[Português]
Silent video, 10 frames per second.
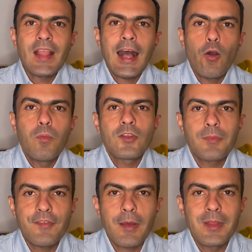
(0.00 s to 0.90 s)
arroba
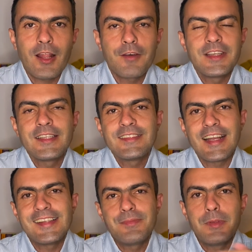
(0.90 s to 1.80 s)

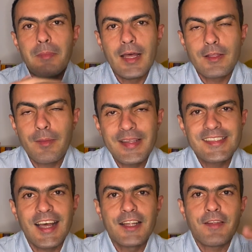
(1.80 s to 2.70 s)
93 e me manda uma mensagem.